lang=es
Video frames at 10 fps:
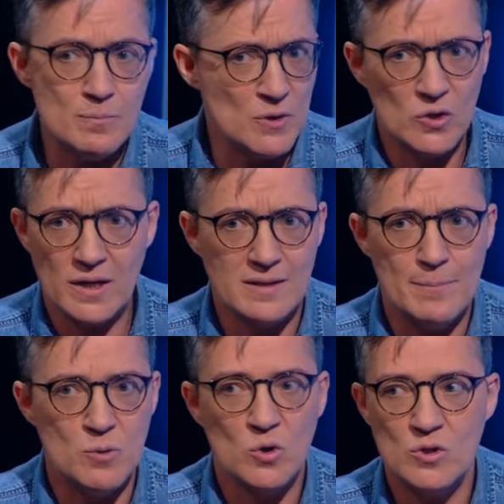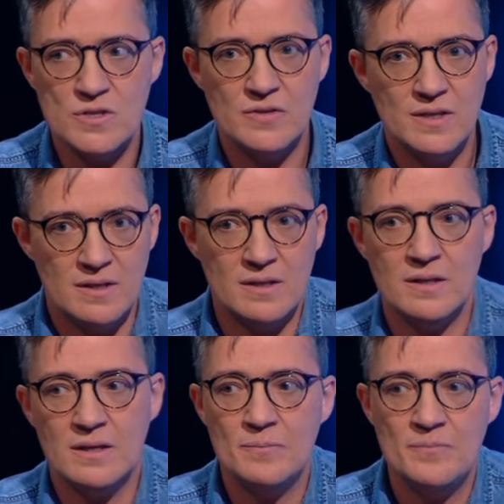pero que tampoco, es decir,
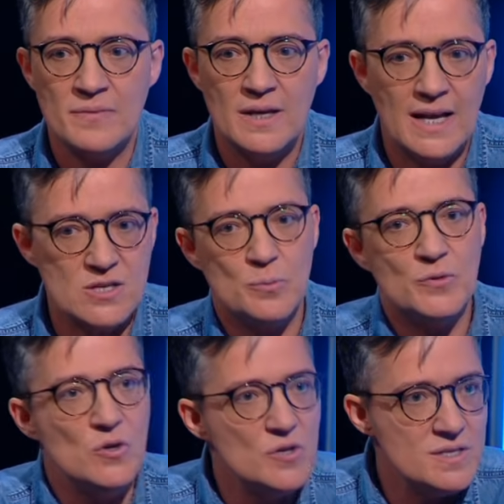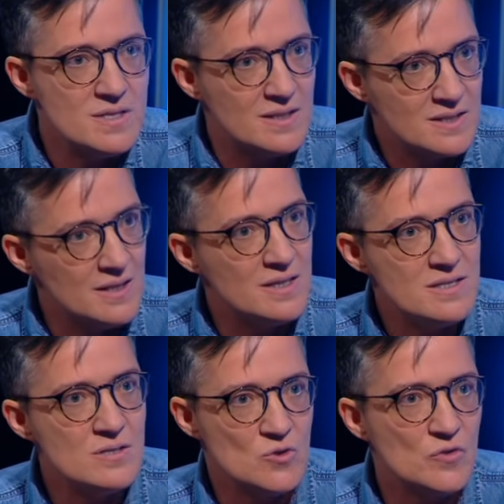eh, las opciones que
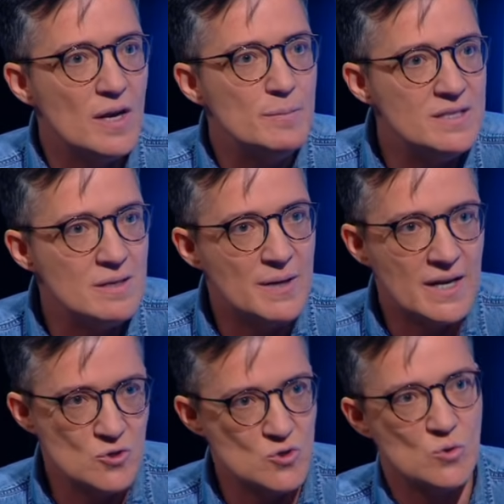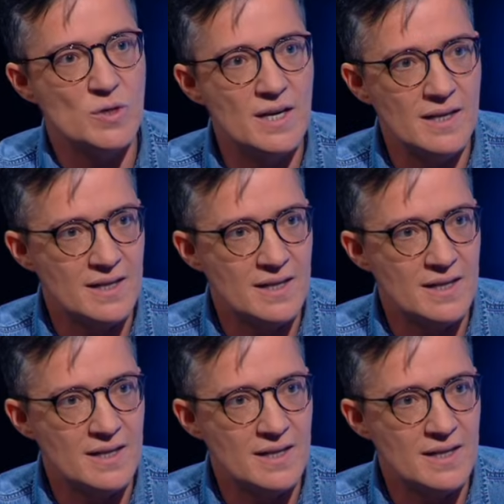tienes socialmente para construir el